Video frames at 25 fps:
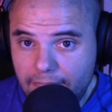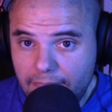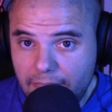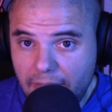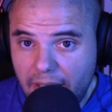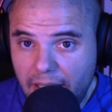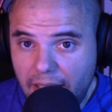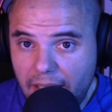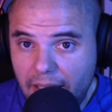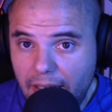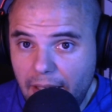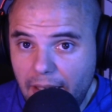
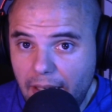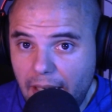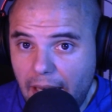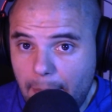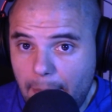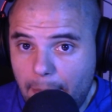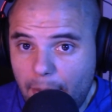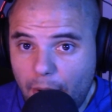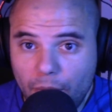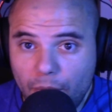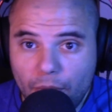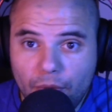
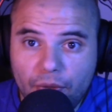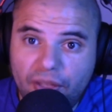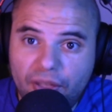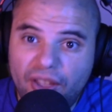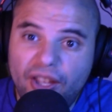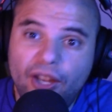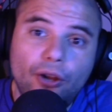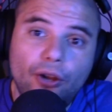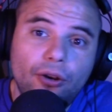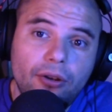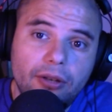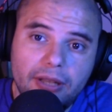la
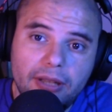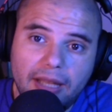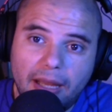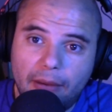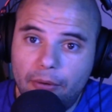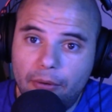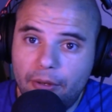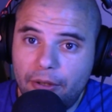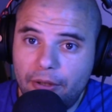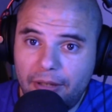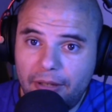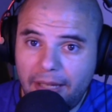producción, ¿de
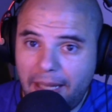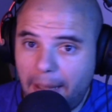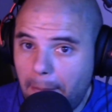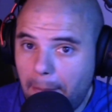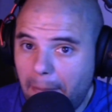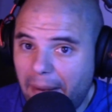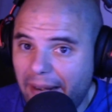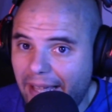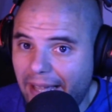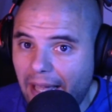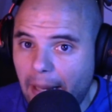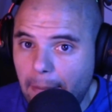acuerdo? Quien
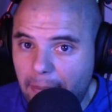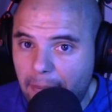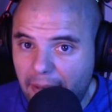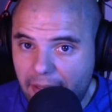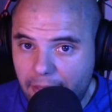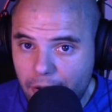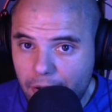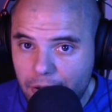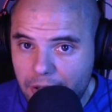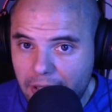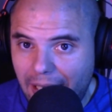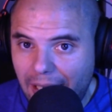marca el
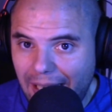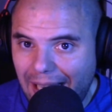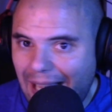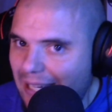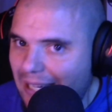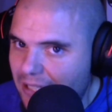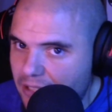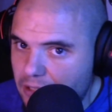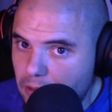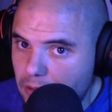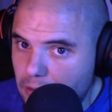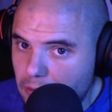precio es el
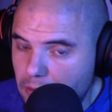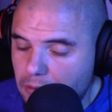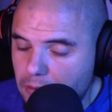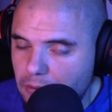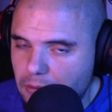gas.